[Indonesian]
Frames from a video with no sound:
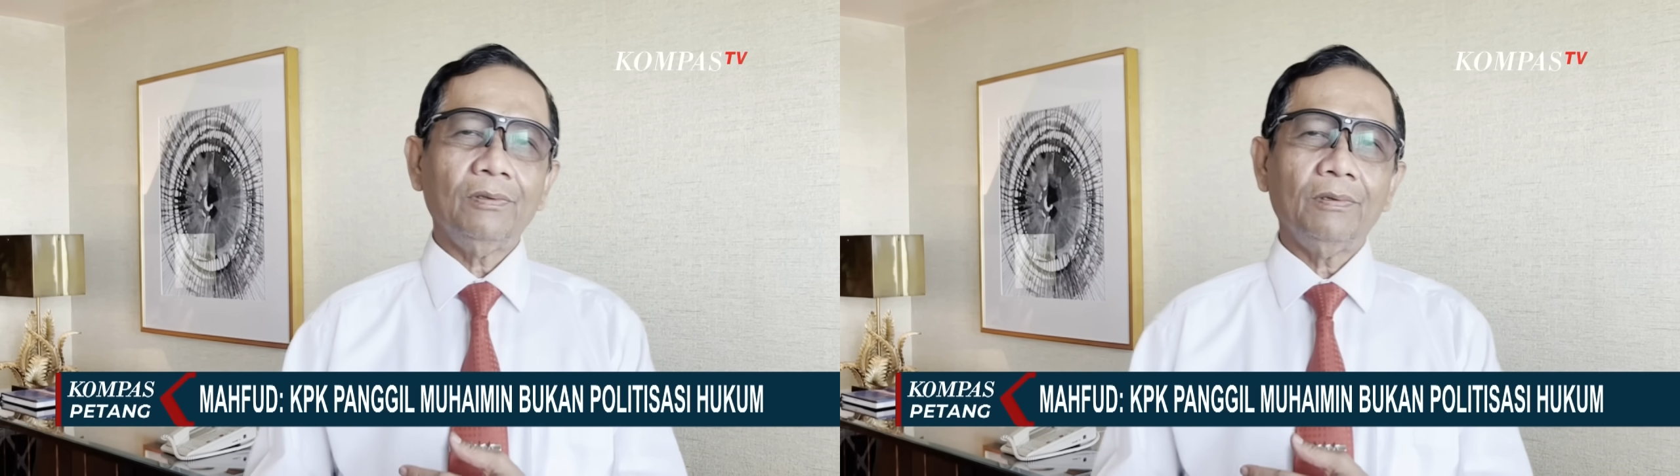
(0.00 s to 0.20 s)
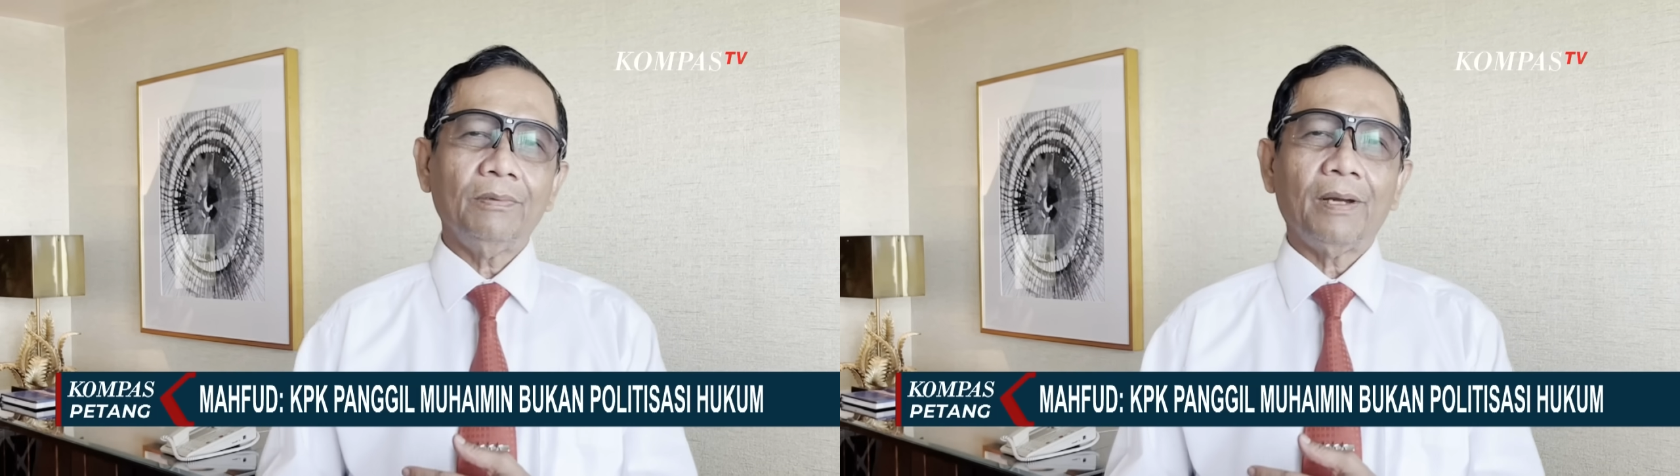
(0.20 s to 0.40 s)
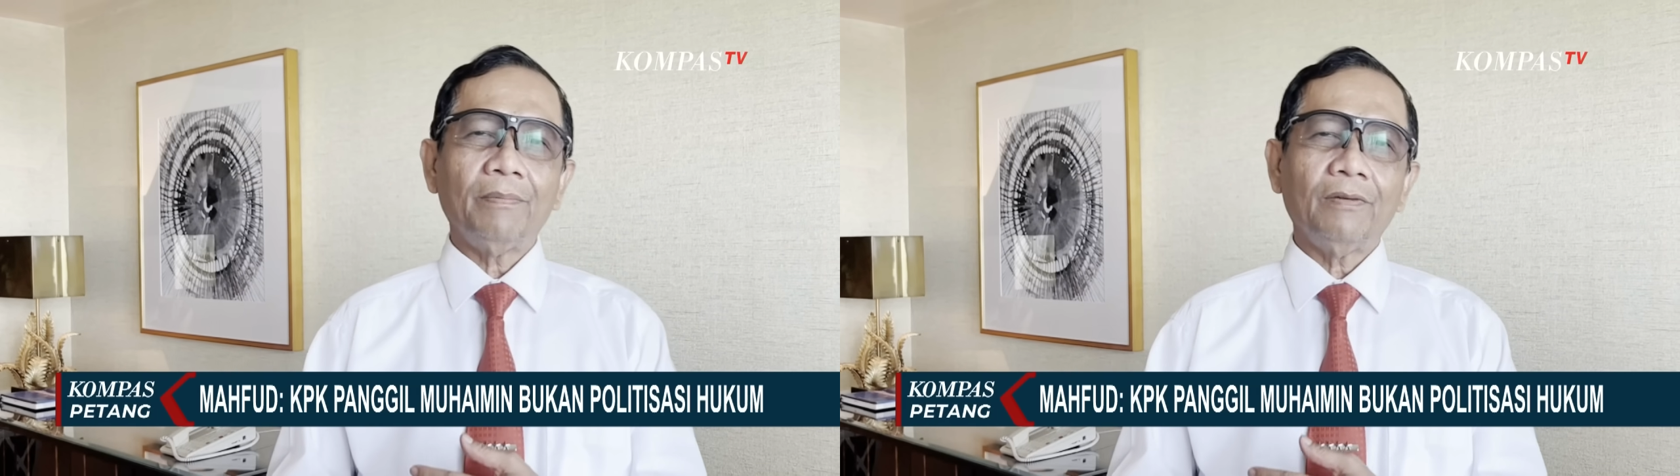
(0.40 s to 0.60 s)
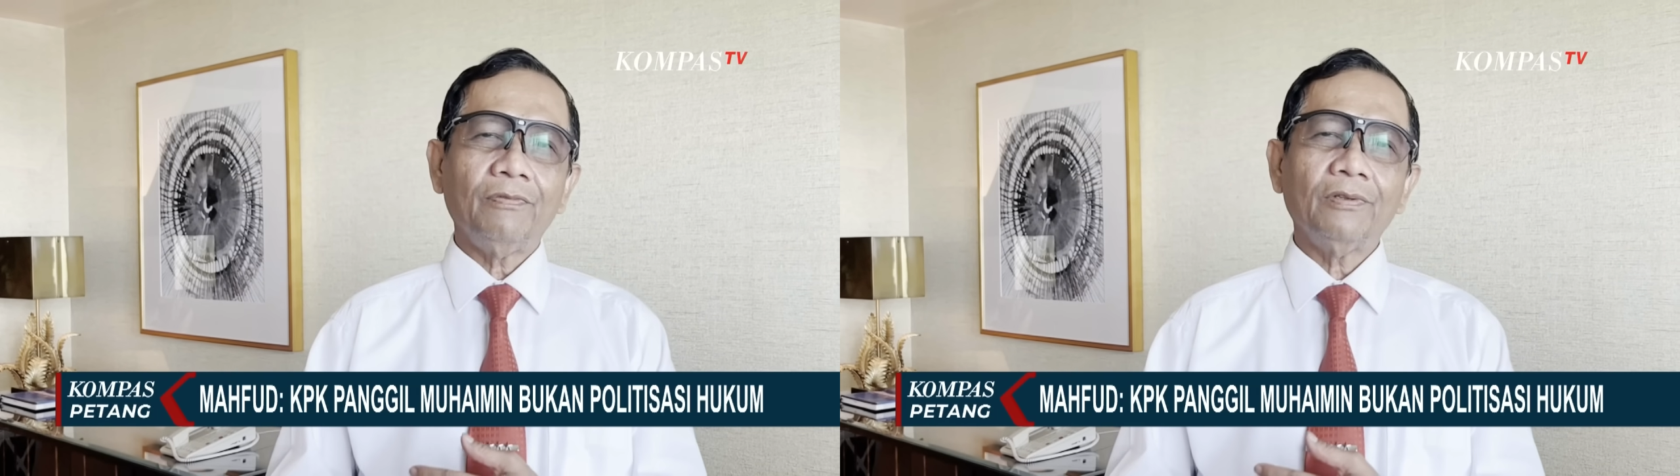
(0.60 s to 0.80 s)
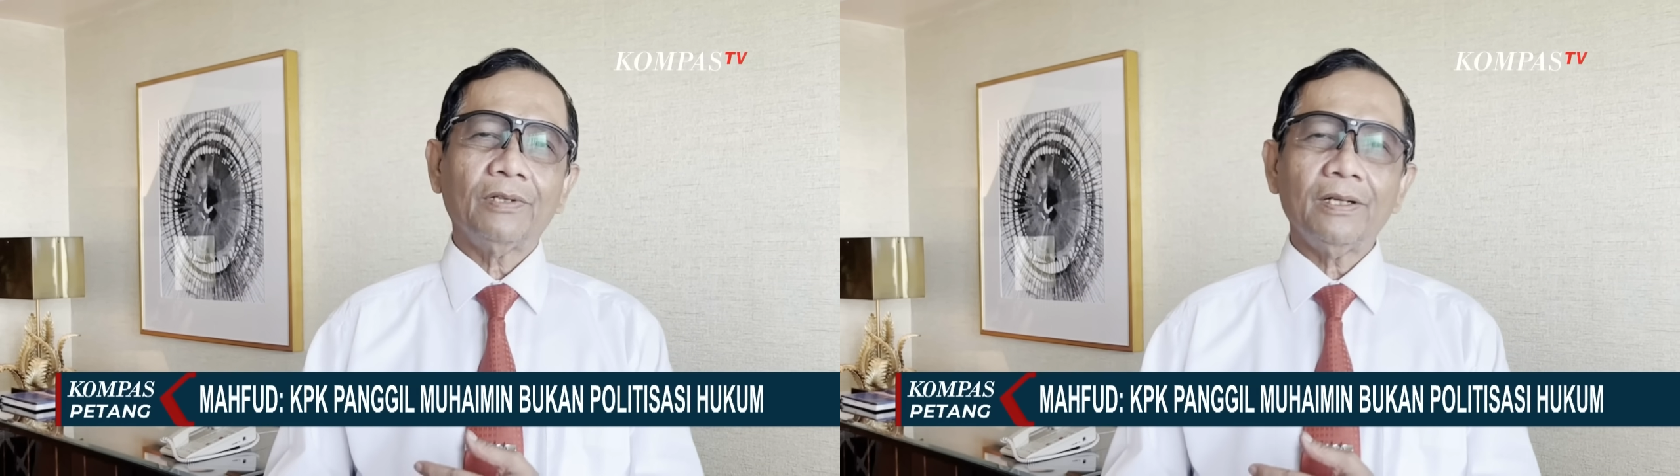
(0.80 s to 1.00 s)
itu Pak
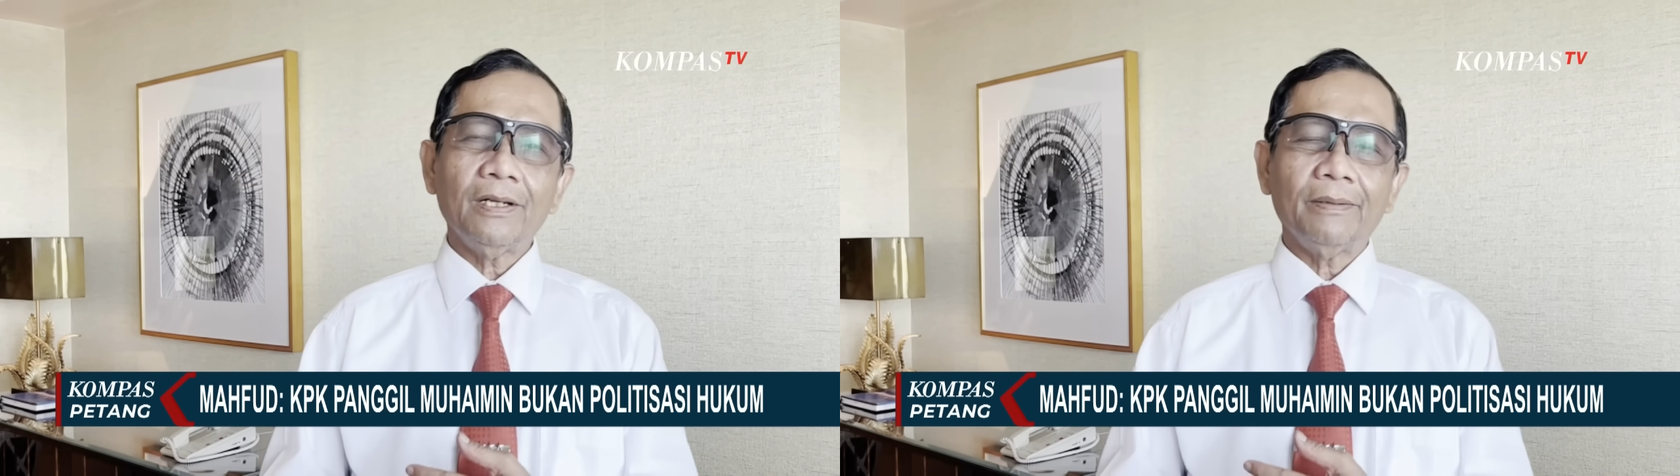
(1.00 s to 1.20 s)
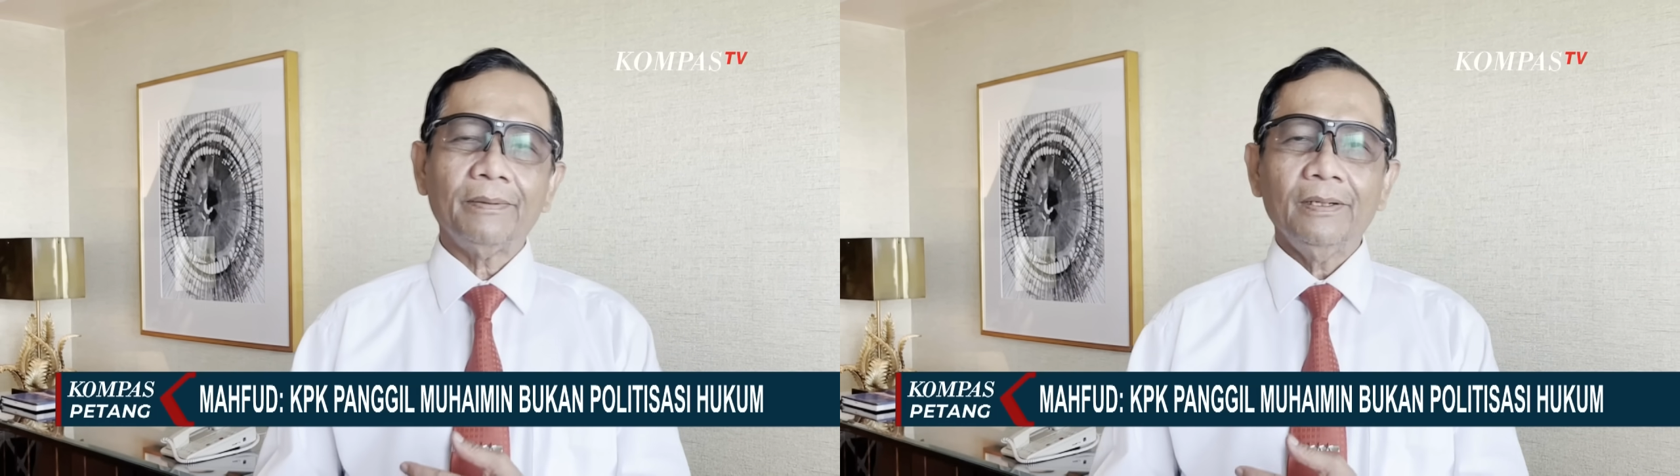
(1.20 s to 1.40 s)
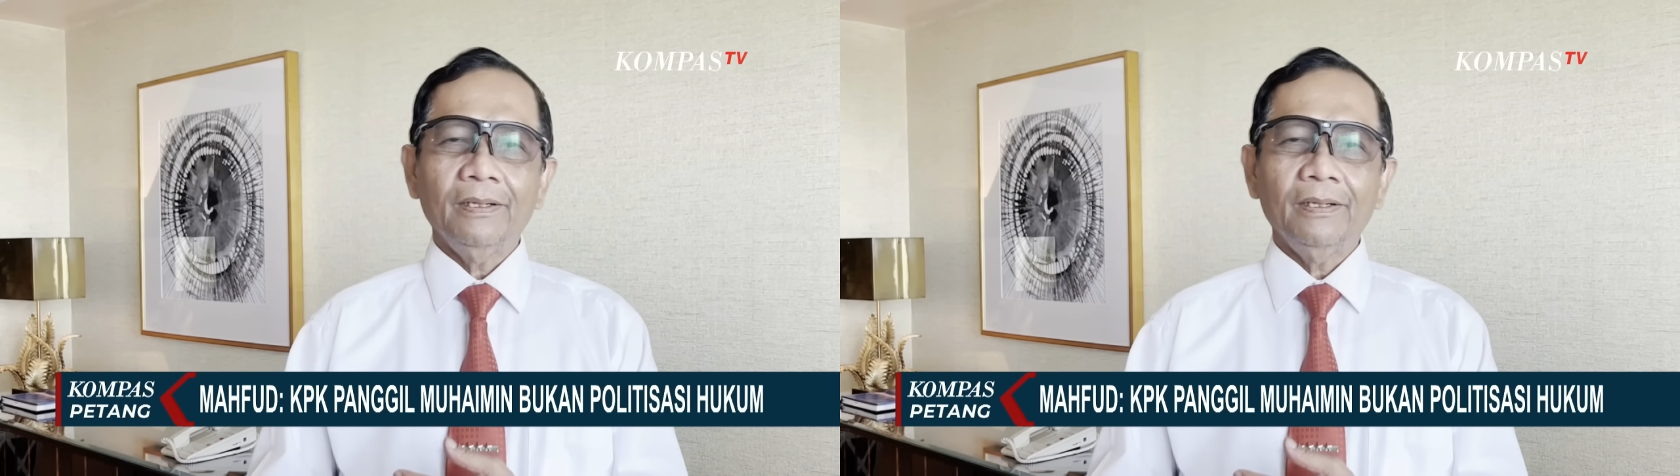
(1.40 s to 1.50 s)
Mahfud kena